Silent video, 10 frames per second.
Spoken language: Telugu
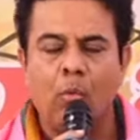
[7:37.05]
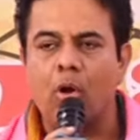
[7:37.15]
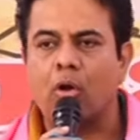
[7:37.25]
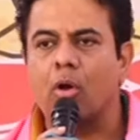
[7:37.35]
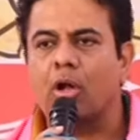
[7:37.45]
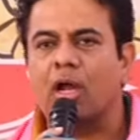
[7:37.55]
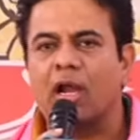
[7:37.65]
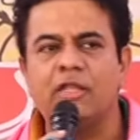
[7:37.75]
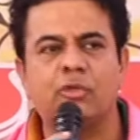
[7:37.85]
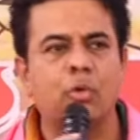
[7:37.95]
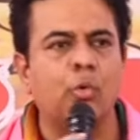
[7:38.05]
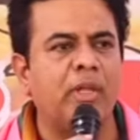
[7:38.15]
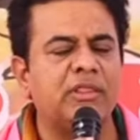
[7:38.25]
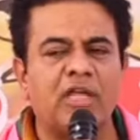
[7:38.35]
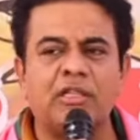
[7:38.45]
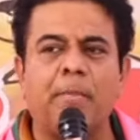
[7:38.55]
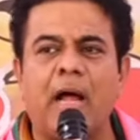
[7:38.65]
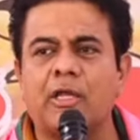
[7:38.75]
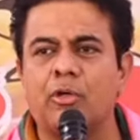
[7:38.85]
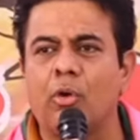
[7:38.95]
ఒక్కొక్క రైతుకు నువ్వెంతైతే
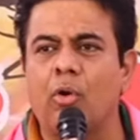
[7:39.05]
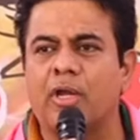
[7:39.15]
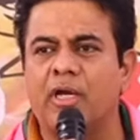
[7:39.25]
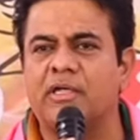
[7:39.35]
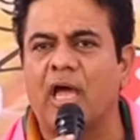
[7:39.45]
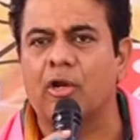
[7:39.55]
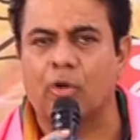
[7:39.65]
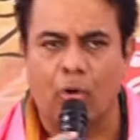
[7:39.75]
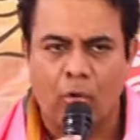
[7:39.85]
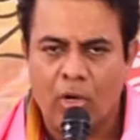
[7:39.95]
బాకినో ఒక ఇంటాలకు